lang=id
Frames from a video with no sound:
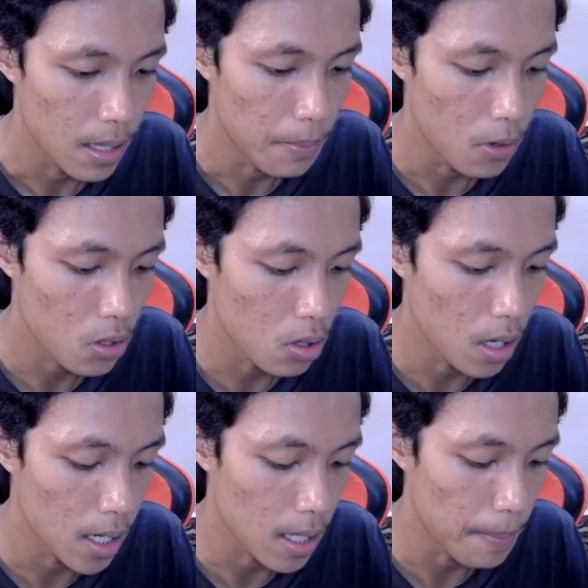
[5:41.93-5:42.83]
Potong
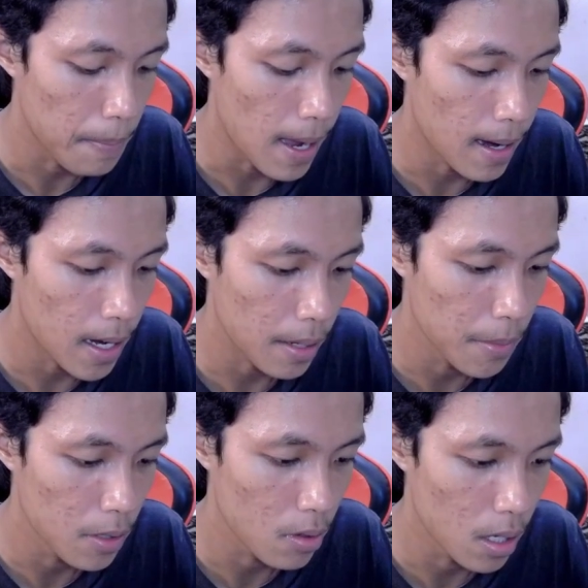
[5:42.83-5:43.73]
lah kita pangkas
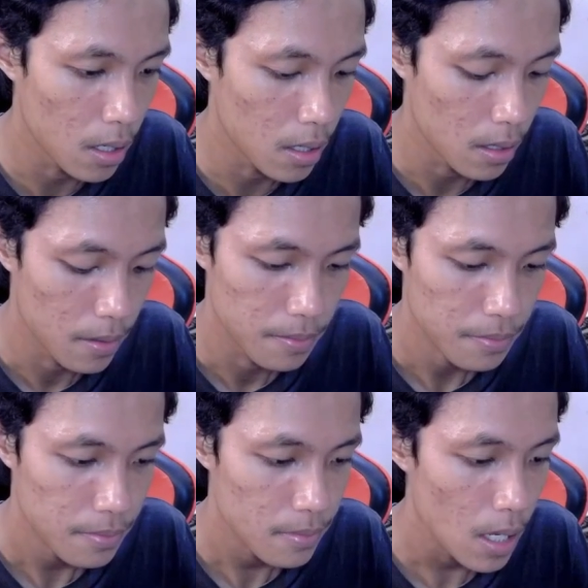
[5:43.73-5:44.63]
besok guys.
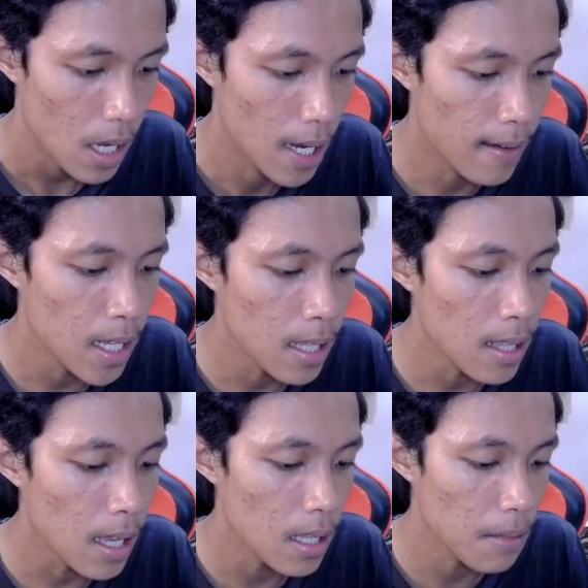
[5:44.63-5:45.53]
Lawan
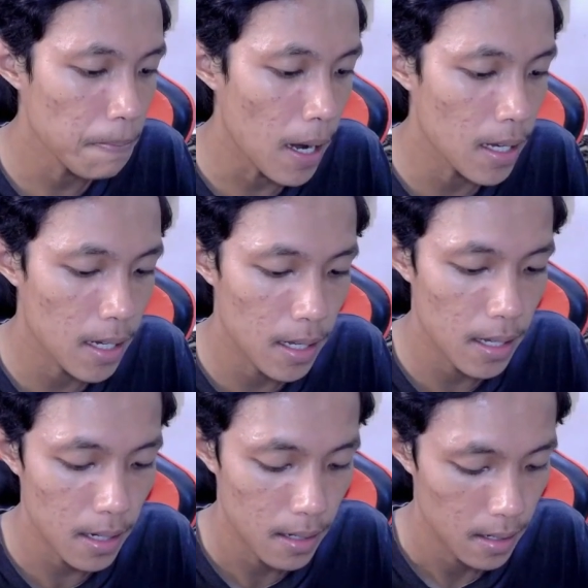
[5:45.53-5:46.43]
kita Jepang ini
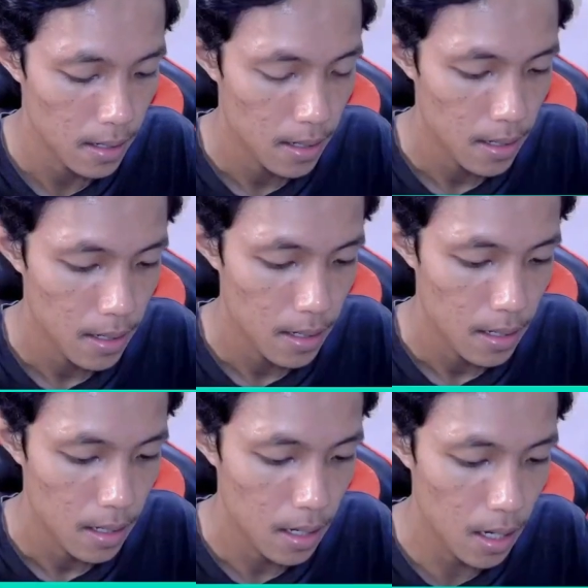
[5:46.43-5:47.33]
kayaknya. Ya.
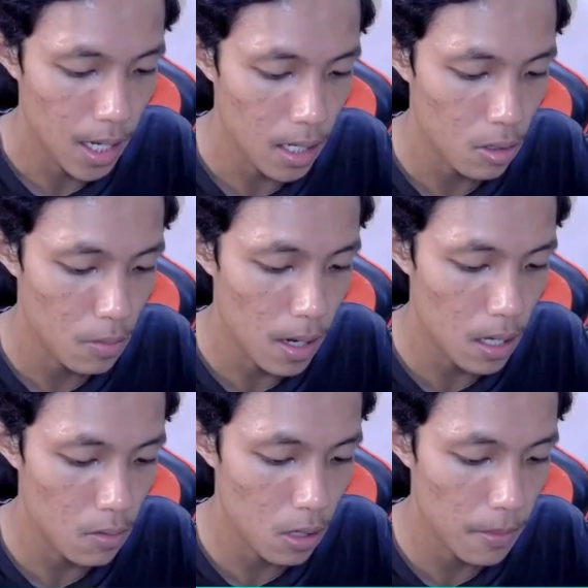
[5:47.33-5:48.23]
Gila seru
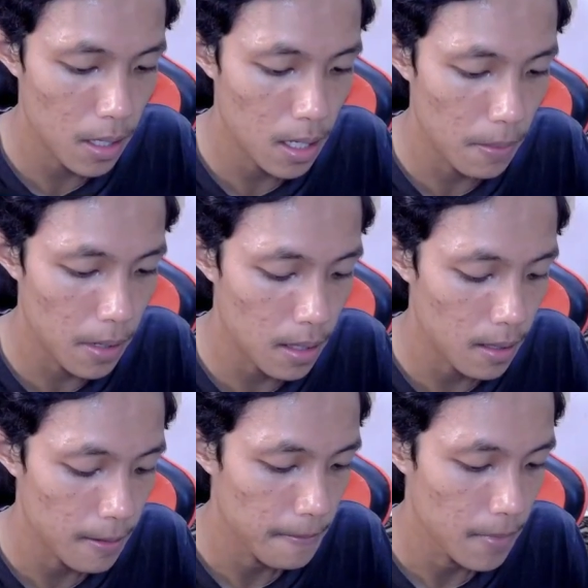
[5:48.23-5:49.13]
banget woi main jamet.
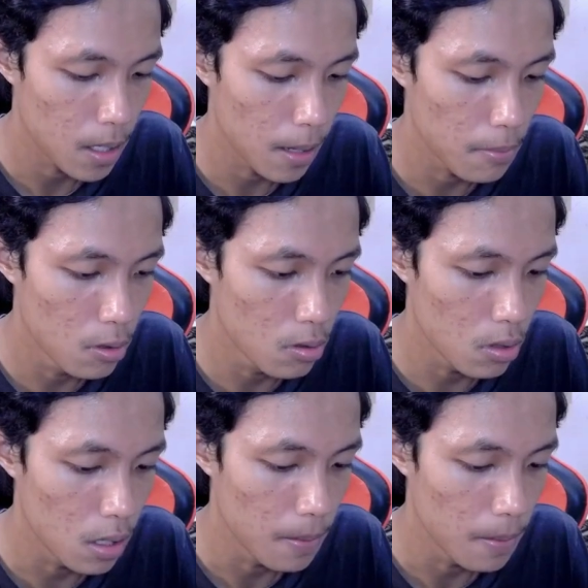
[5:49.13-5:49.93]
Siap dulu cuy.